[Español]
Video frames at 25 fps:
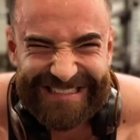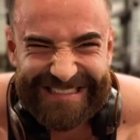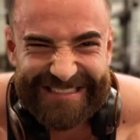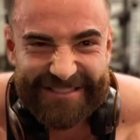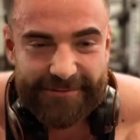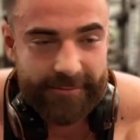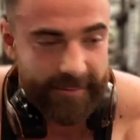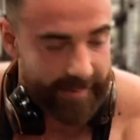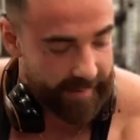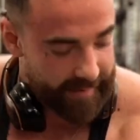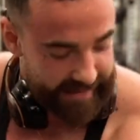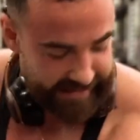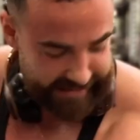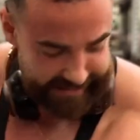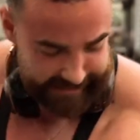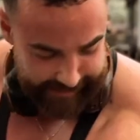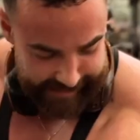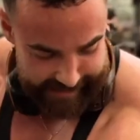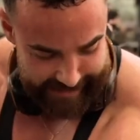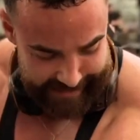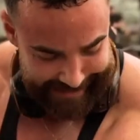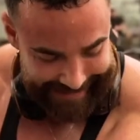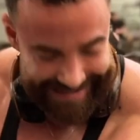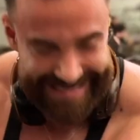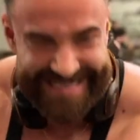¿Cómo me veis,
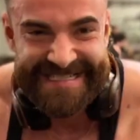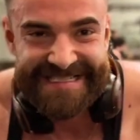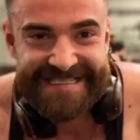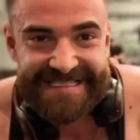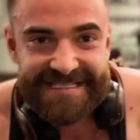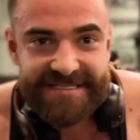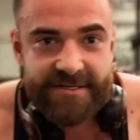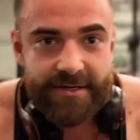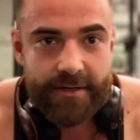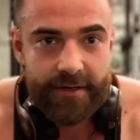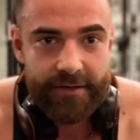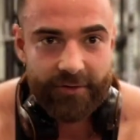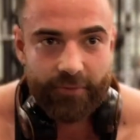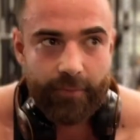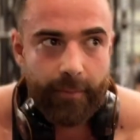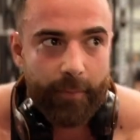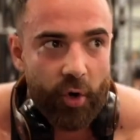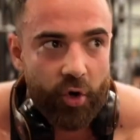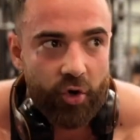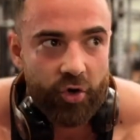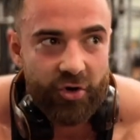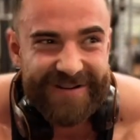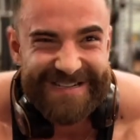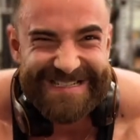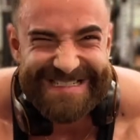chavales? Un
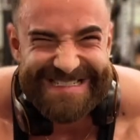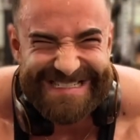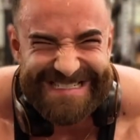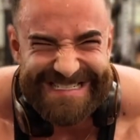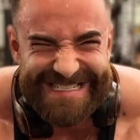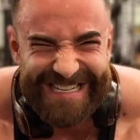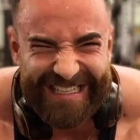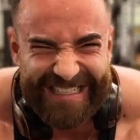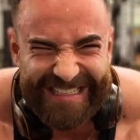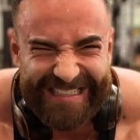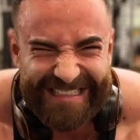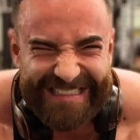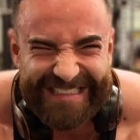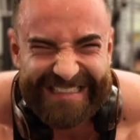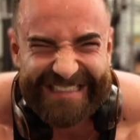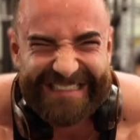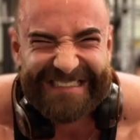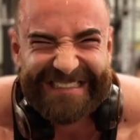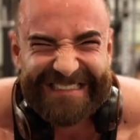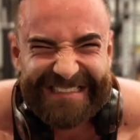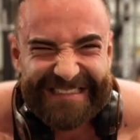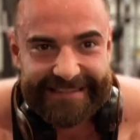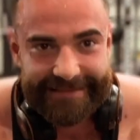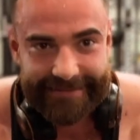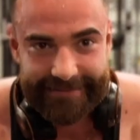poco.
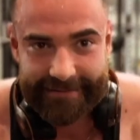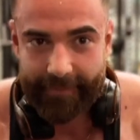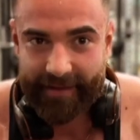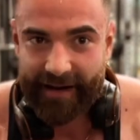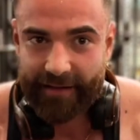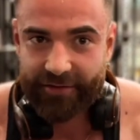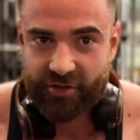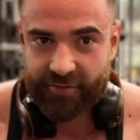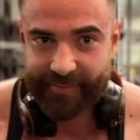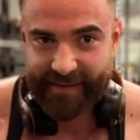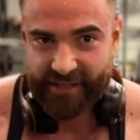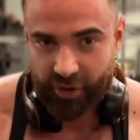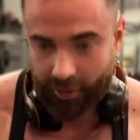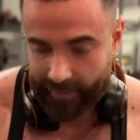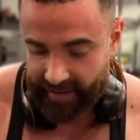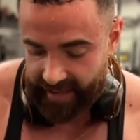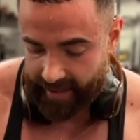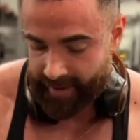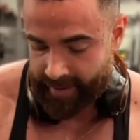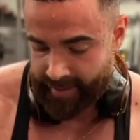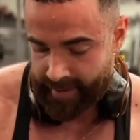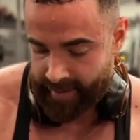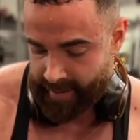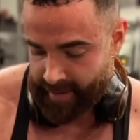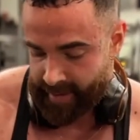De brazos me sobra.
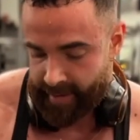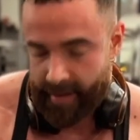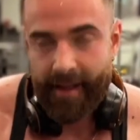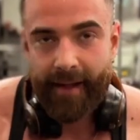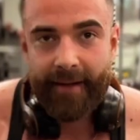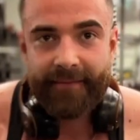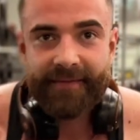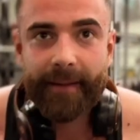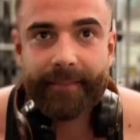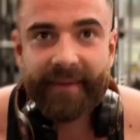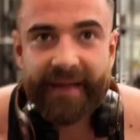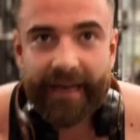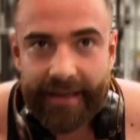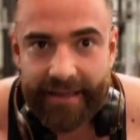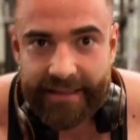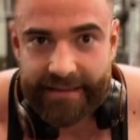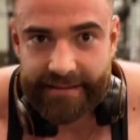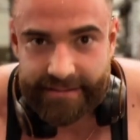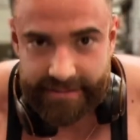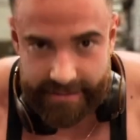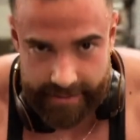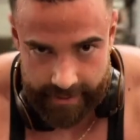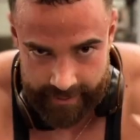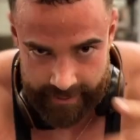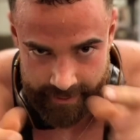De
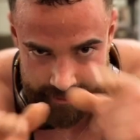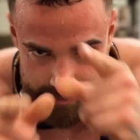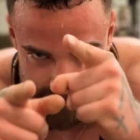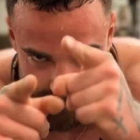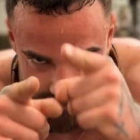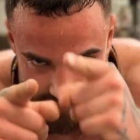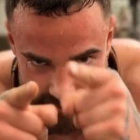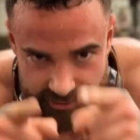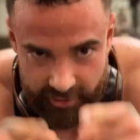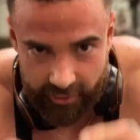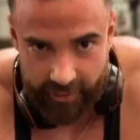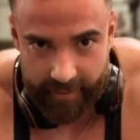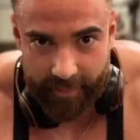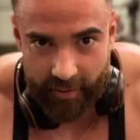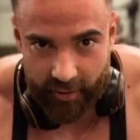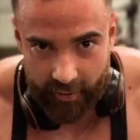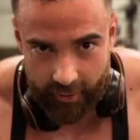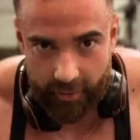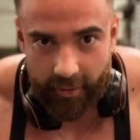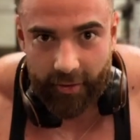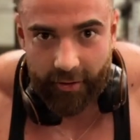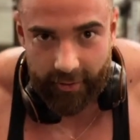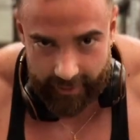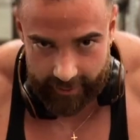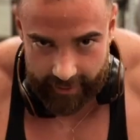piernas, dentro de
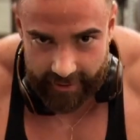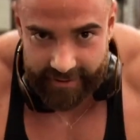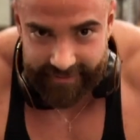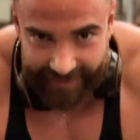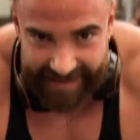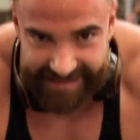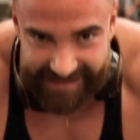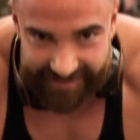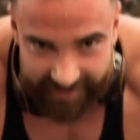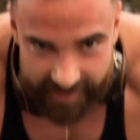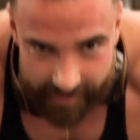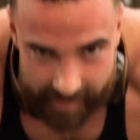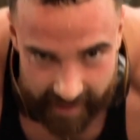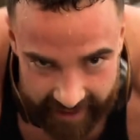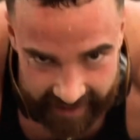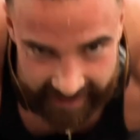poco vais. ¿Y